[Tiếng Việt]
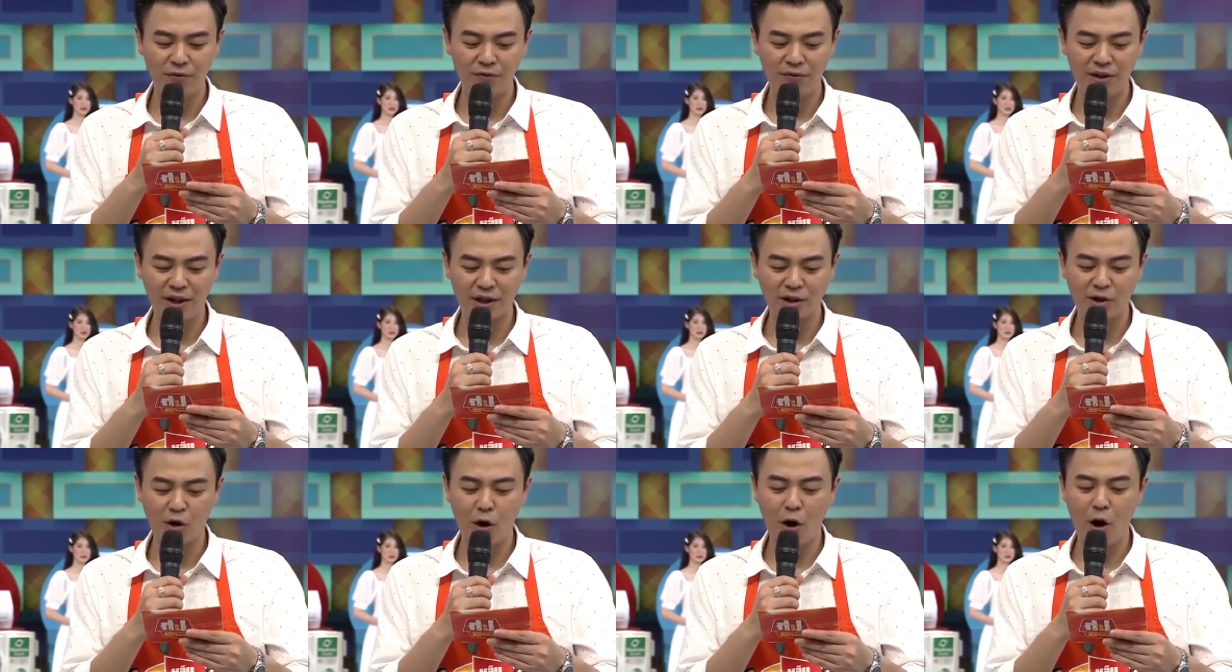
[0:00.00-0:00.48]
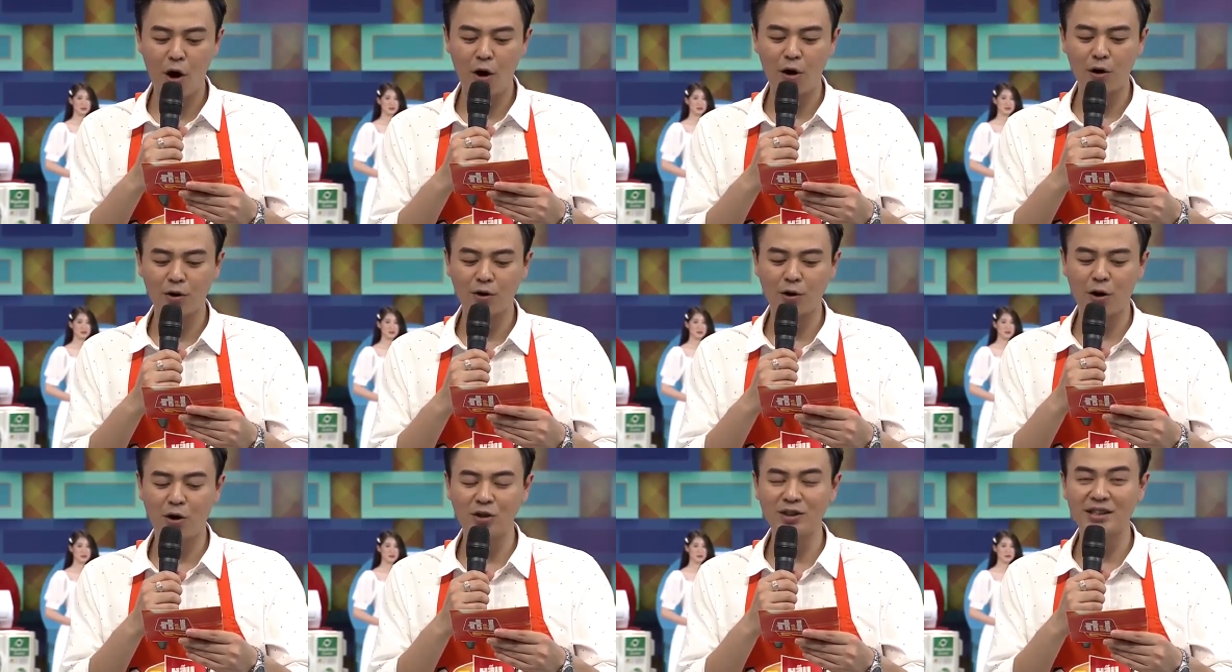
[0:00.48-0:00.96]
Việt
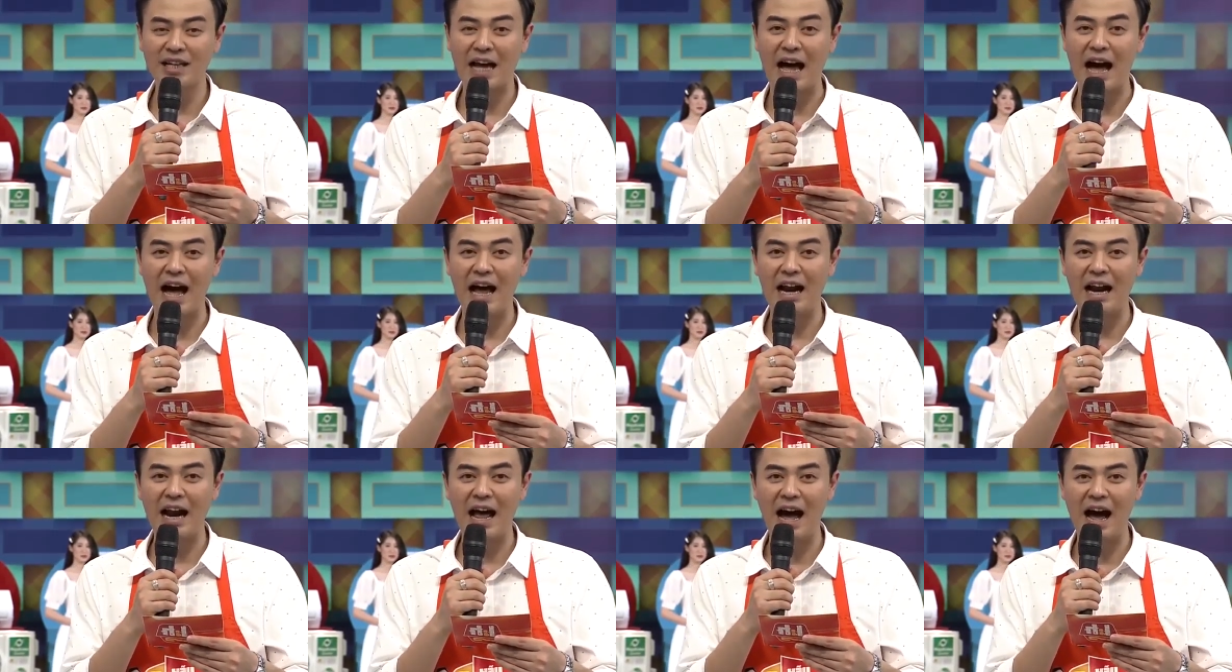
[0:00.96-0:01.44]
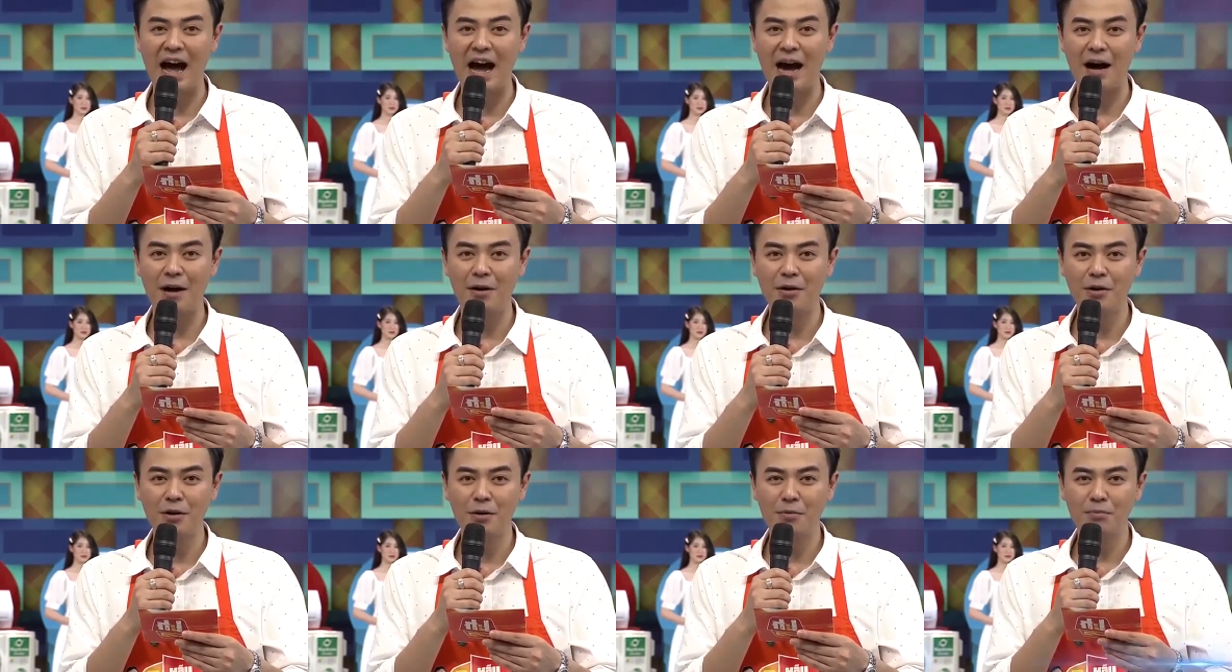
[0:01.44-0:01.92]
Co có giá
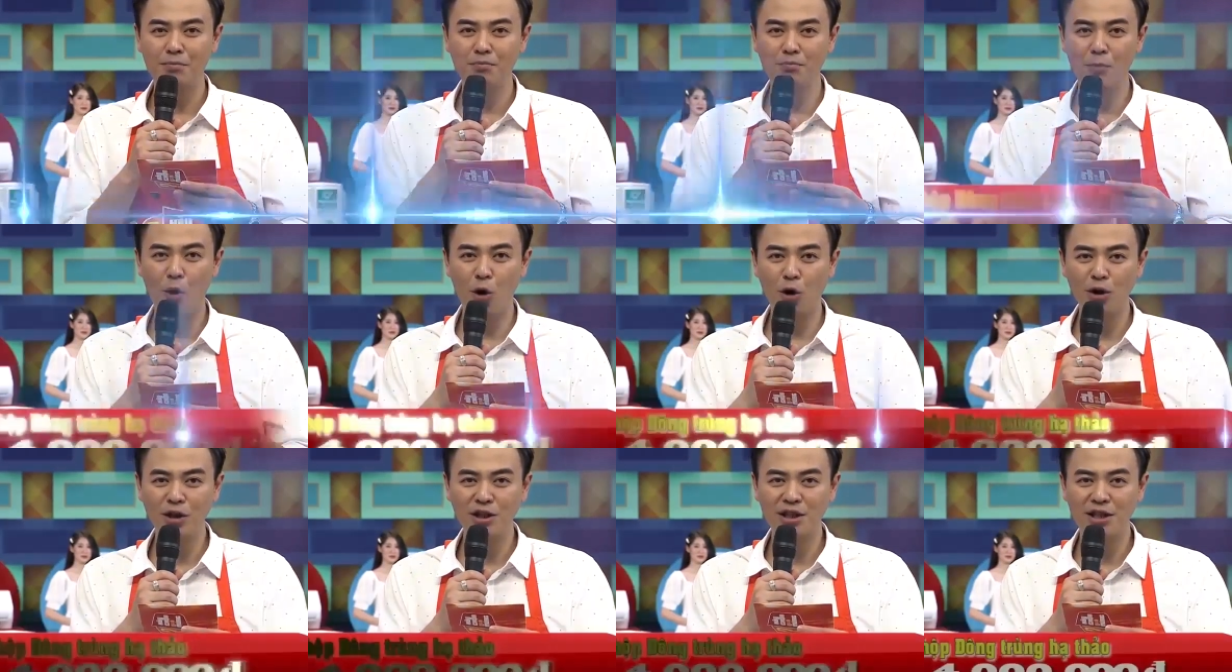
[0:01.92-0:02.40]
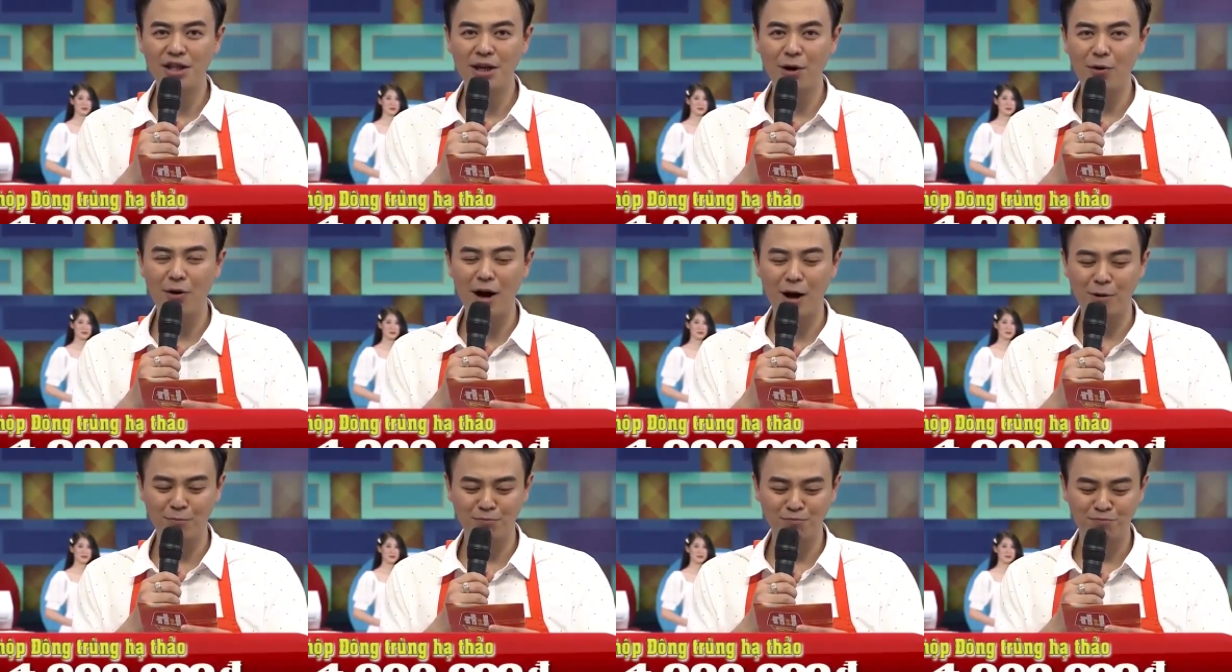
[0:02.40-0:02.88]
là 4
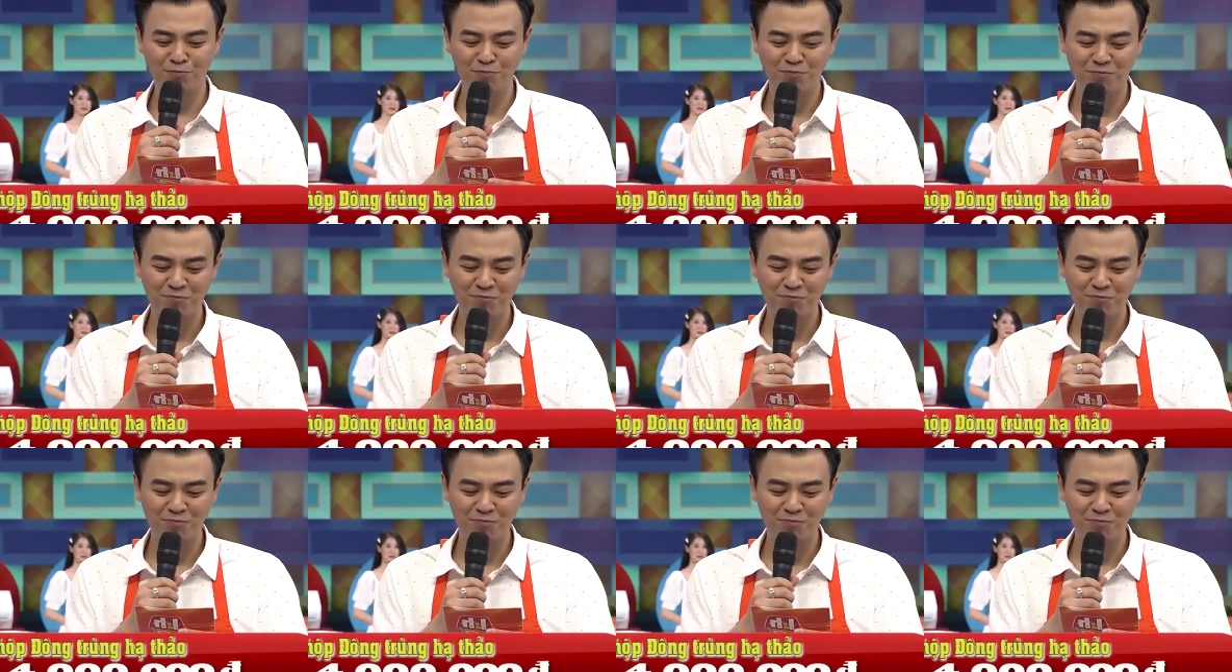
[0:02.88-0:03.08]
triệu đồng.